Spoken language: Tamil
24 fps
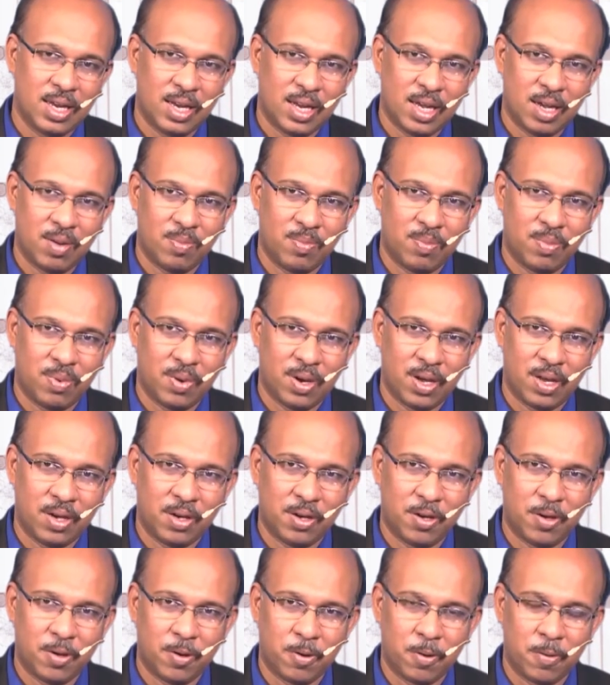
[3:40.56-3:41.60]
நாம்
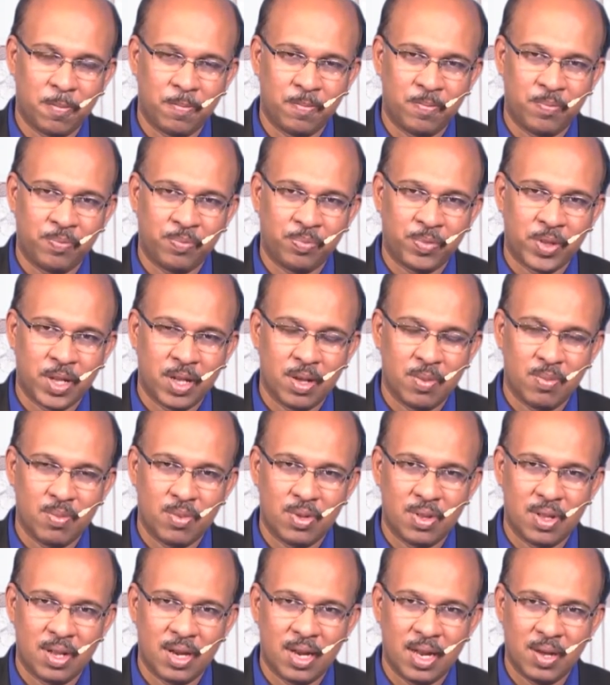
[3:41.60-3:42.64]
பார்க்கிறோம்
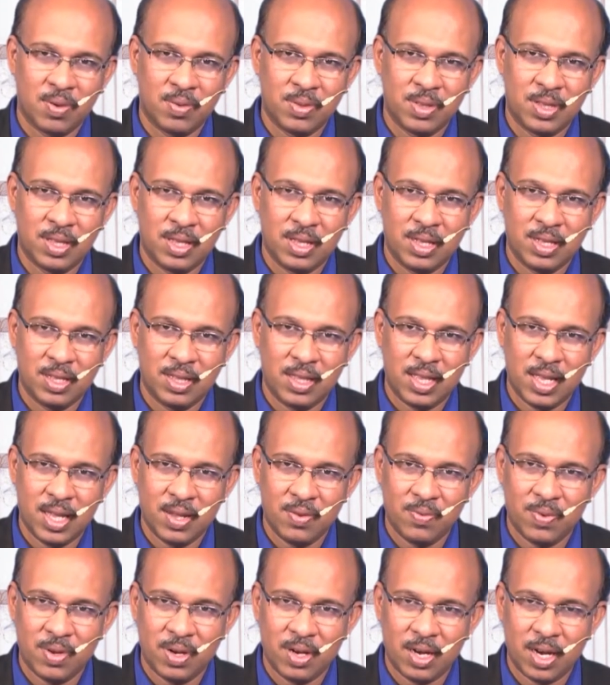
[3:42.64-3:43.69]
முதலாவது
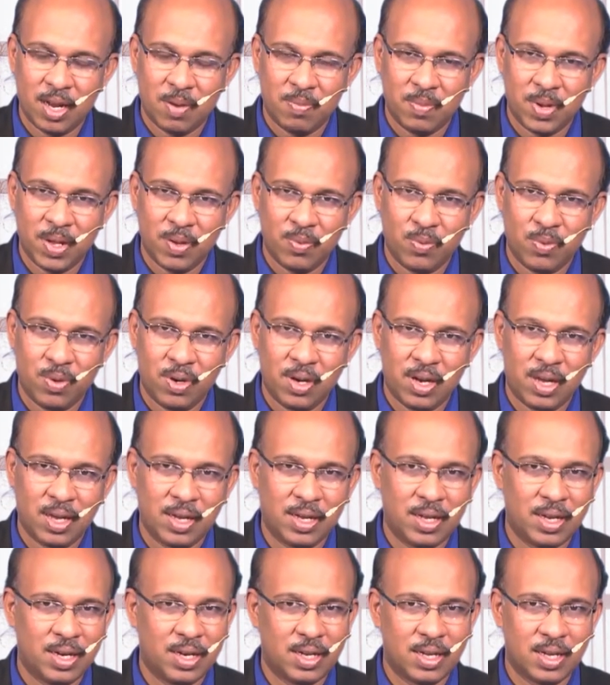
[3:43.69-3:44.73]
தேவன் நம்மை
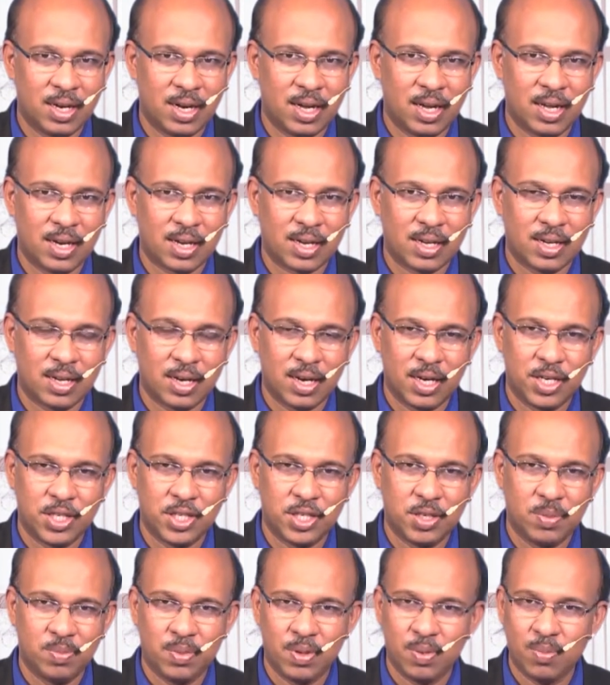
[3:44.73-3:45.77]
உண்டாக்கியிருக்கிறார்
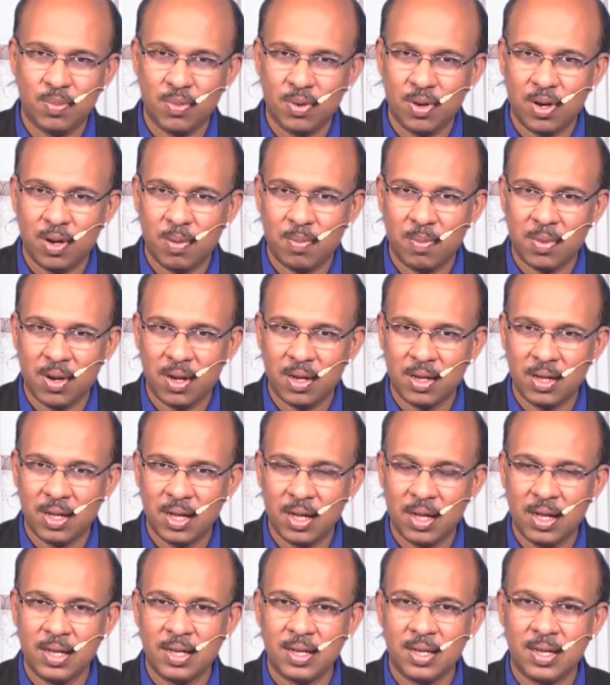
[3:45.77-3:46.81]
ரட்சிப்பின்
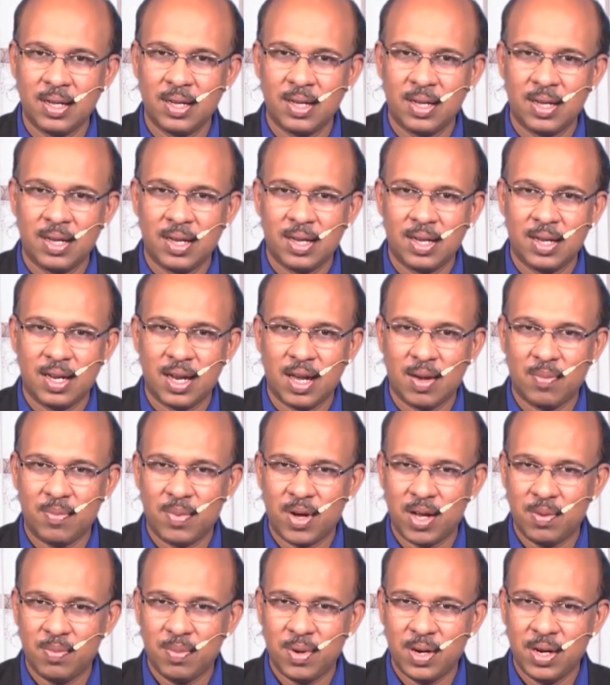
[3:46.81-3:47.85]
மூலமாக நாம்
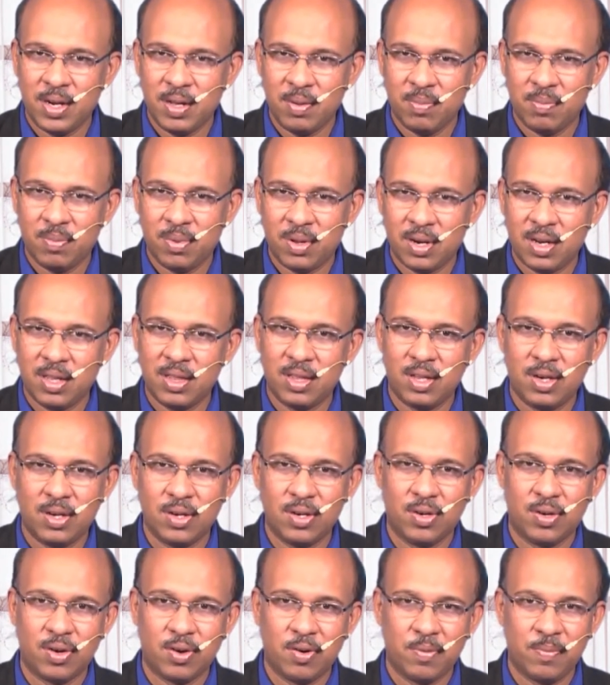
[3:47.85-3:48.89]
மறுபடியும்
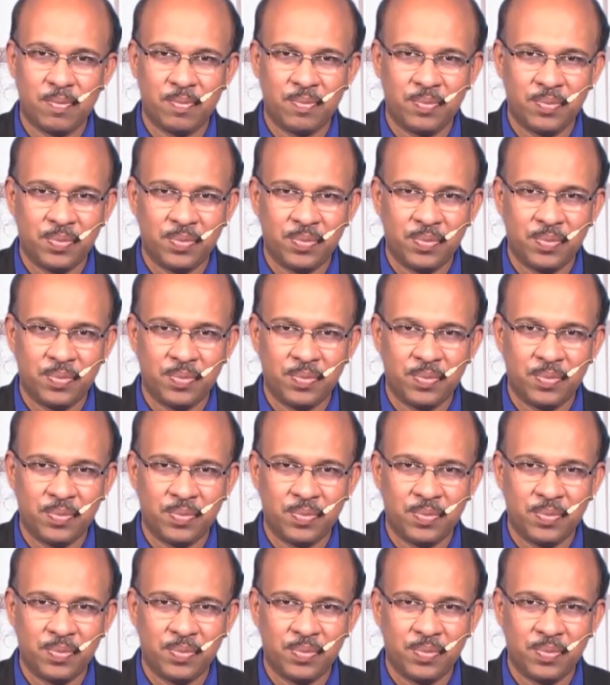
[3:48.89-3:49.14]
பிறந்திருக்கிறோம்